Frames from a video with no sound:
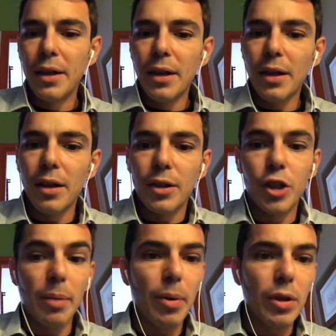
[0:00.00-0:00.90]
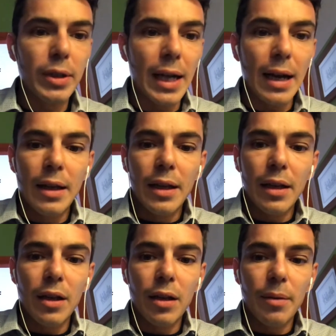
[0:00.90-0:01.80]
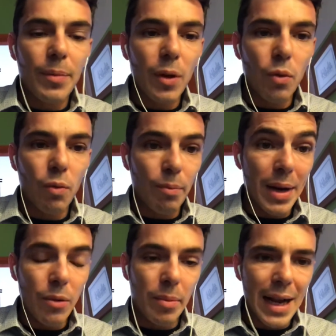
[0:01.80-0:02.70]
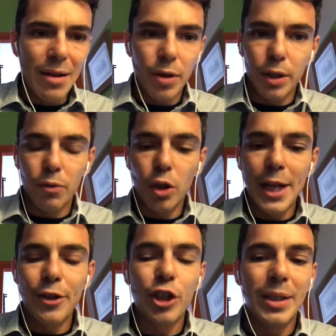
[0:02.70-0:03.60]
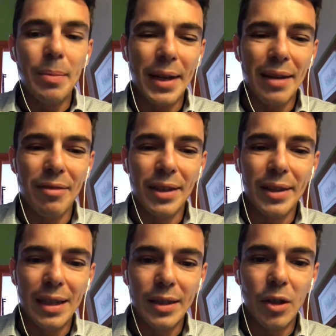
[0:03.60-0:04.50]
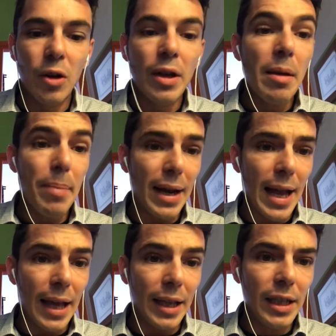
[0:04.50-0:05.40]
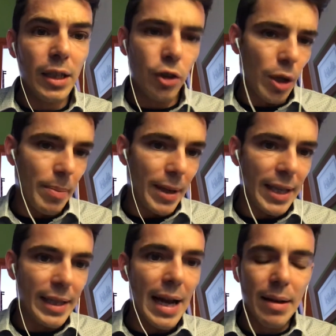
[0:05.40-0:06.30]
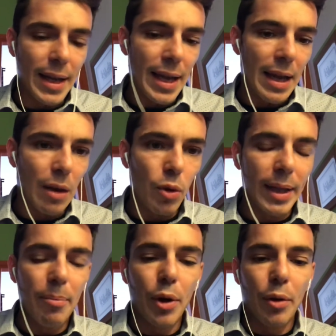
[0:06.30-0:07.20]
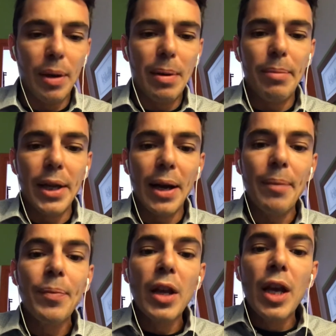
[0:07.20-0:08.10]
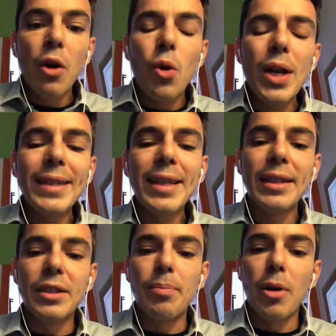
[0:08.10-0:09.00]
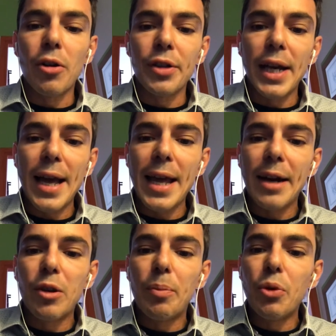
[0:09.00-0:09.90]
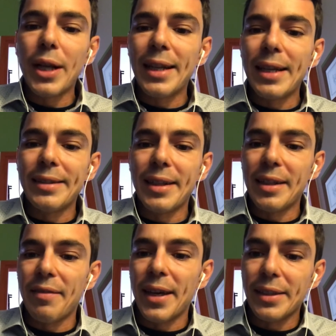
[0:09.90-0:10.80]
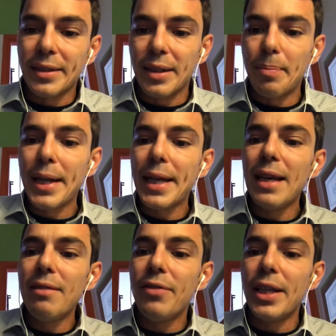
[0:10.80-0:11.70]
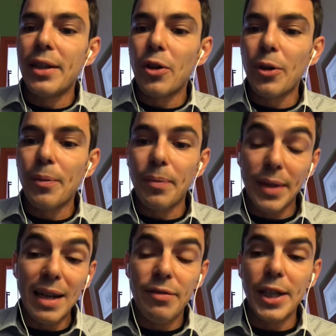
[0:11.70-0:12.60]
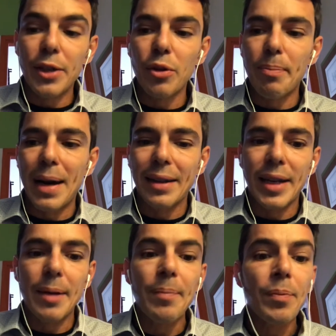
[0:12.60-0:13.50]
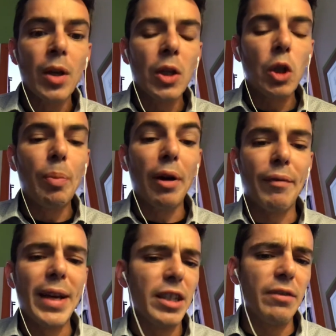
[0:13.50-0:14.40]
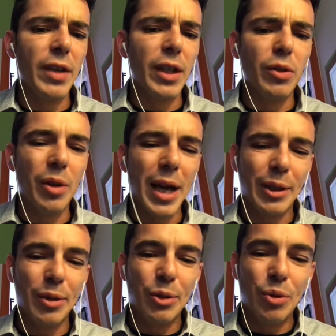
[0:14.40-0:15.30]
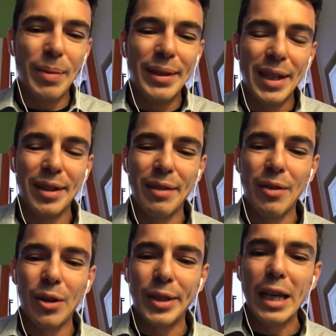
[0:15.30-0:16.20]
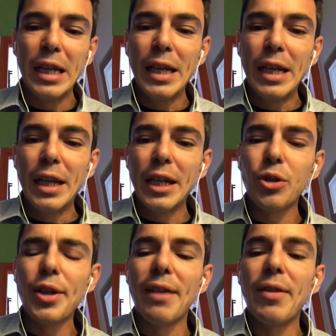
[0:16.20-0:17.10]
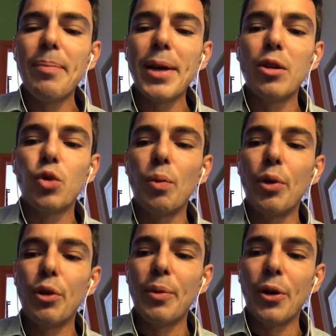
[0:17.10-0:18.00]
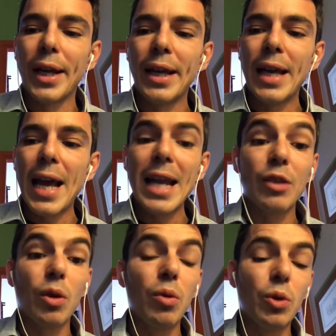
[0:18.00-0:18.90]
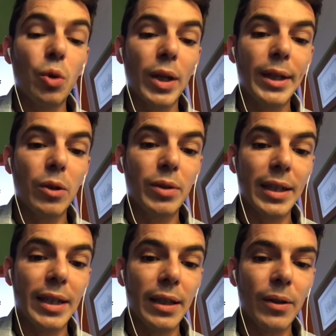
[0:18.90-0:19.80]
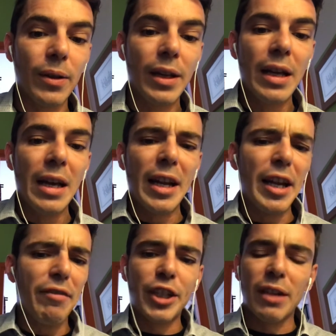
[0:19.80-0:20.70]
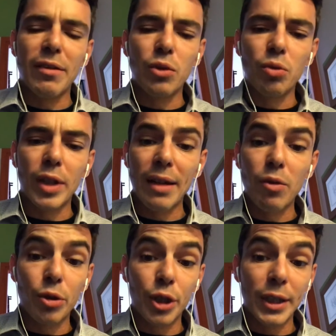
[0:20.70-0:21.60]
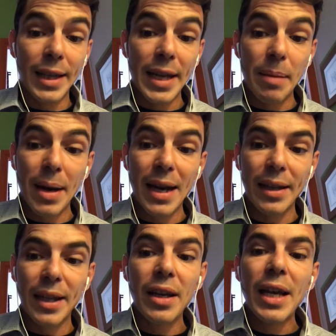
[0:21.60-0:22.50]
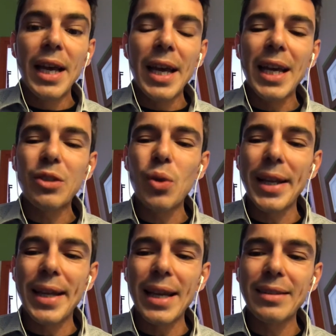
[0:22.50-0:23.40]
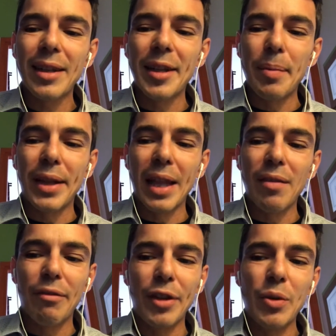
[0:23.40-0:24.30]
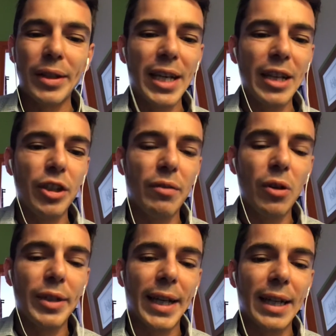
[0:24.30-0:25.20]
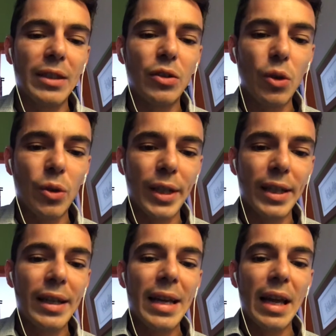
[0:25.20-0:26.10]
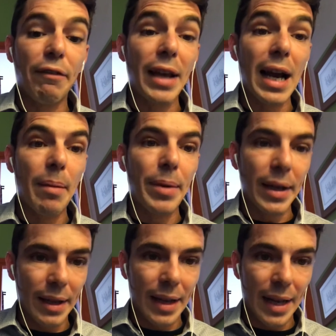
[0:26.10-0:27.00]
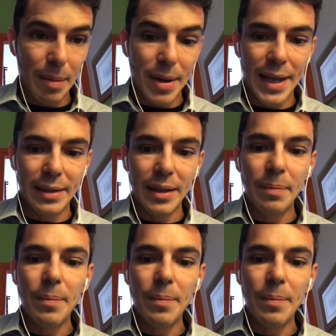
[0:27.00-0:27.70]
eh, ci riporta um, un, bra- un, brano che io voglio leggerti perché è fantastico. Per lei, cioè per Ida, che a quel tempo era una bambina, quelle sere di sbornia erano pure delle sere di festa, perché il vino, nel vino il padre, dopo aver sventolato le sue bandiere di rivolta, scioglieva in pieno il suo buon umore e la sua cultura di contadino. Le rifaceva tutte le voci degli animali e a sua richiesta le ripeteva fino a dieci volte canzoni e fiabi calabresi